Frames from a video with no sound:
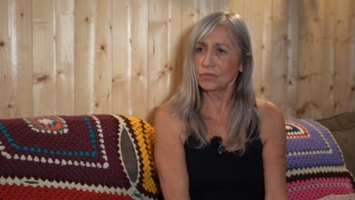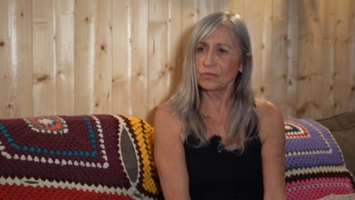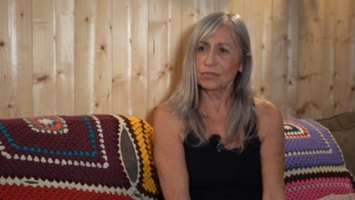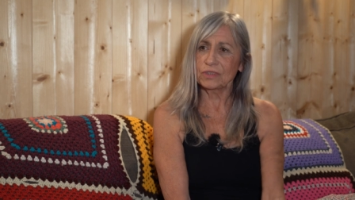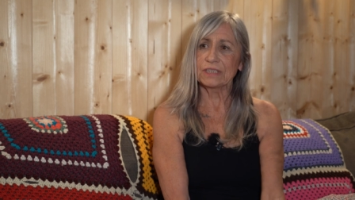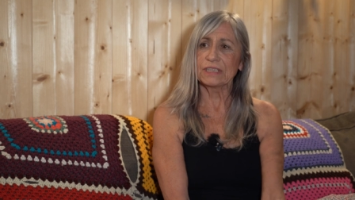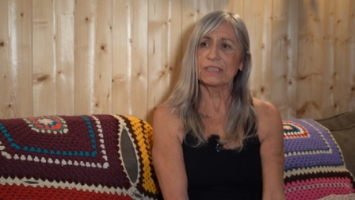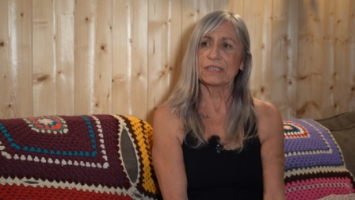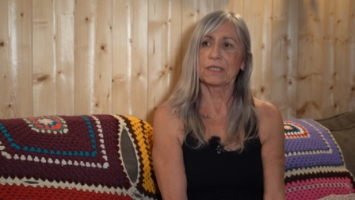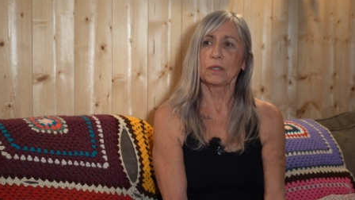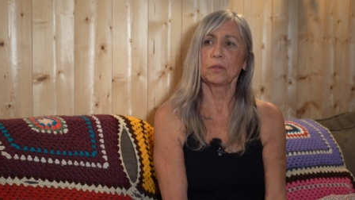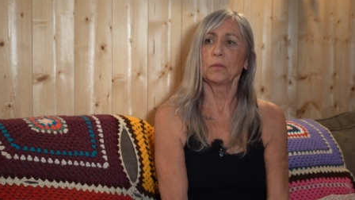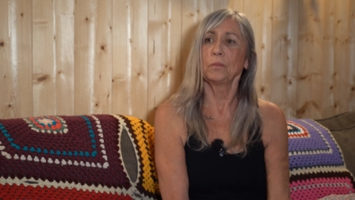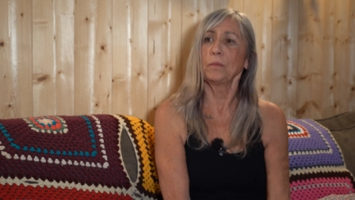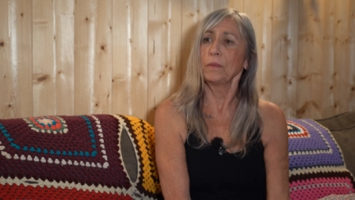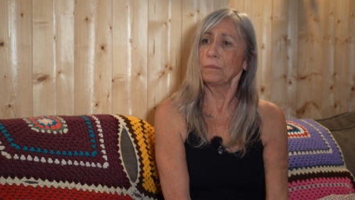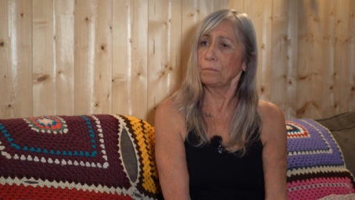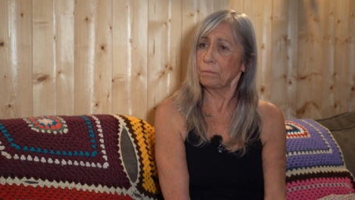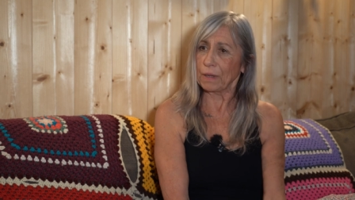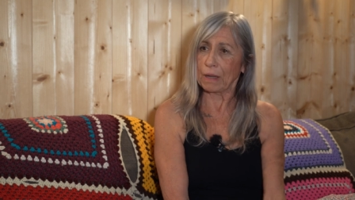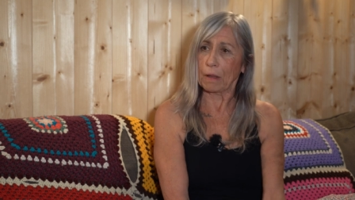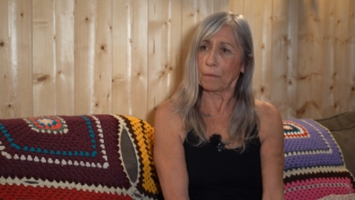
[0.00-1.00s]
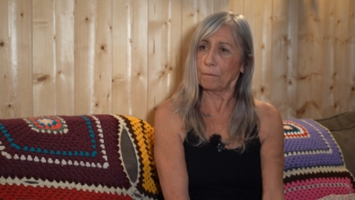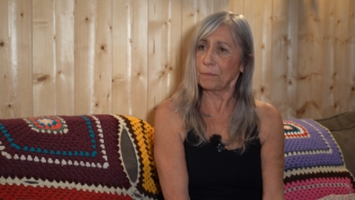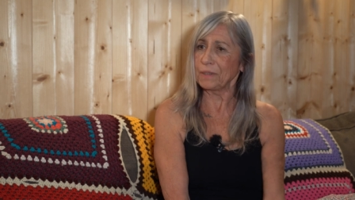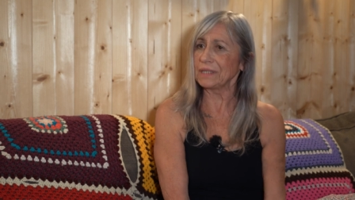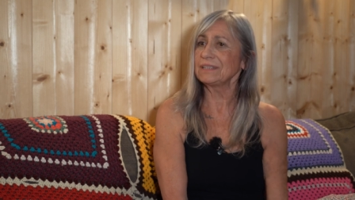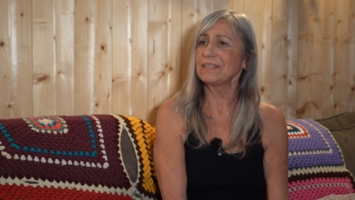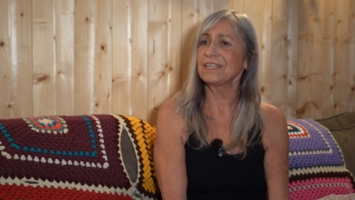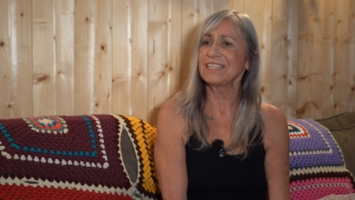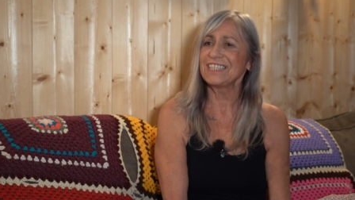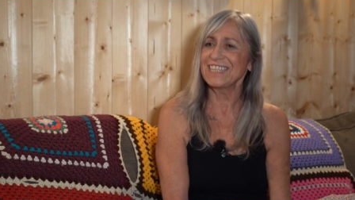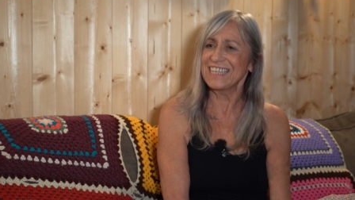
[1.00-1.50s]
envie de dire euh, par
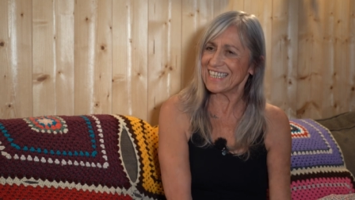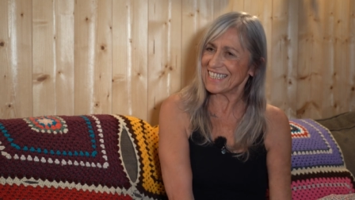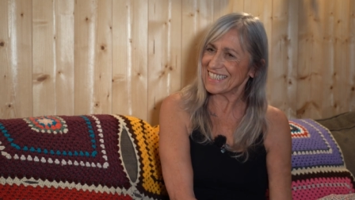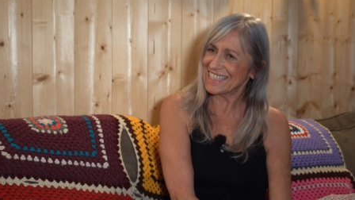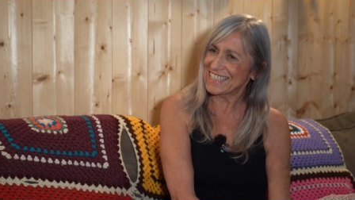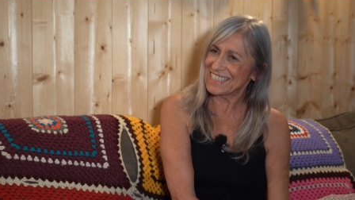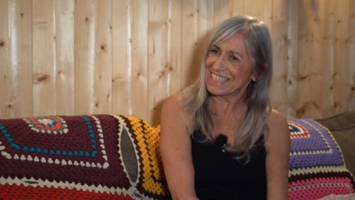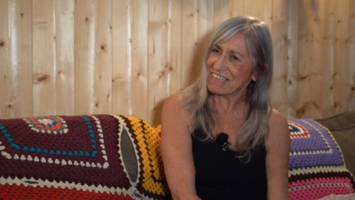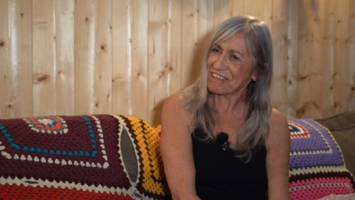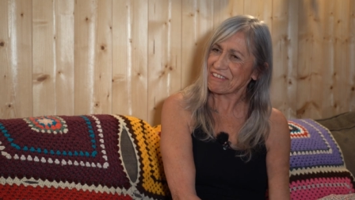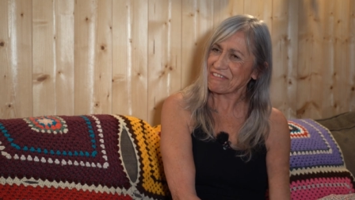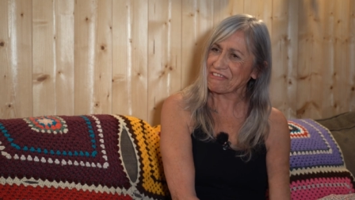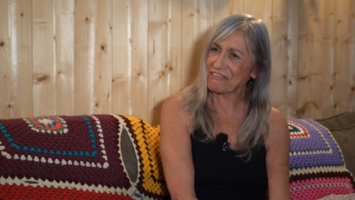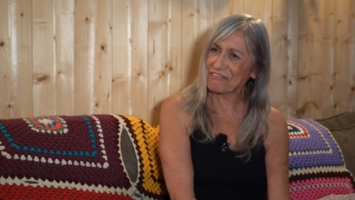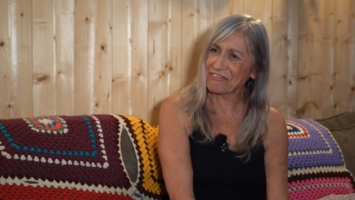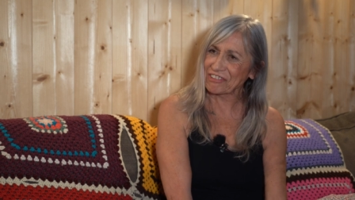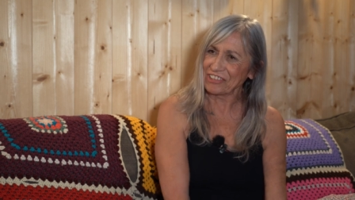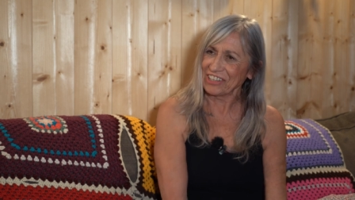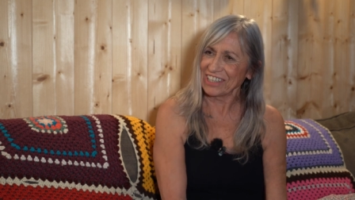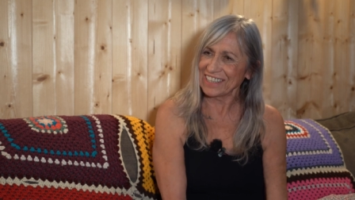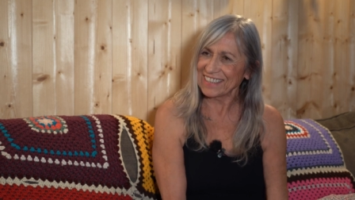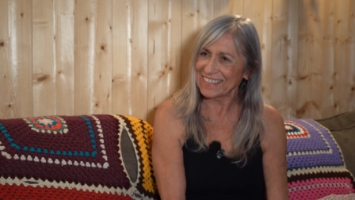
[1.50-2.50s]
plein d'adjectifs,